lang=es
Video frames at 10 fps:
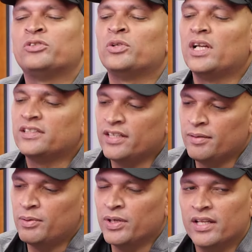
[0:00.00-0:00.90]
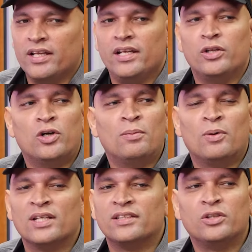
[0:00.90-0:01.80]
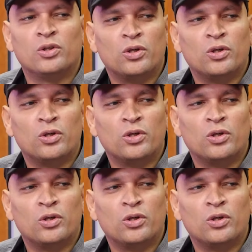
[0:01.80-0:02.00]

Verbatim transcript: son las ceremonias del IDOM, lo hacen todos